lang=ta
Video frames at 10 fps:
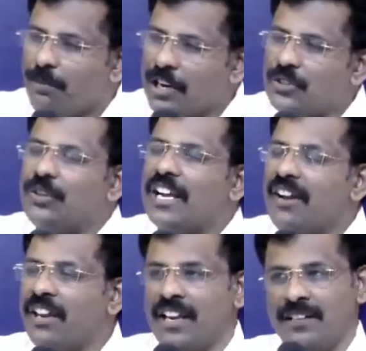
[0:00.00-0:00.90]
மற்றொரு
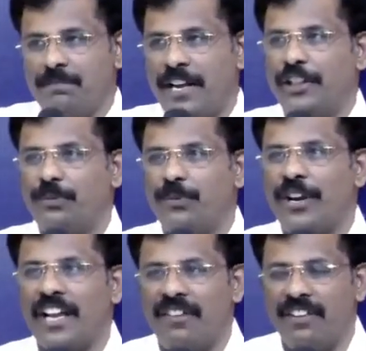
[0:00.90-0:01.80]
கவிஞன் மறித்து
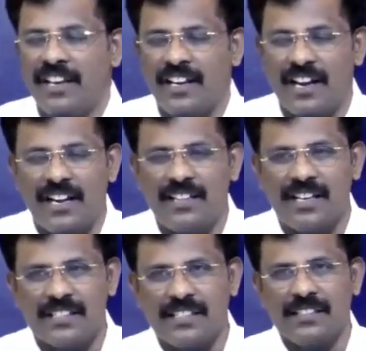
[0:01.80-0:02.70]
போன கவிஞன்
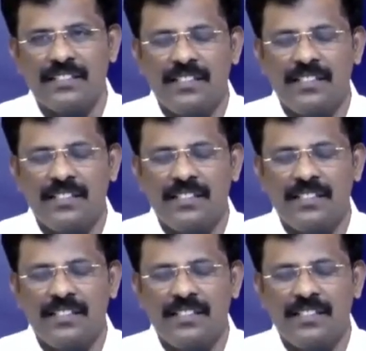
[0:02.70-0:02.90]
கண்ணதாசன்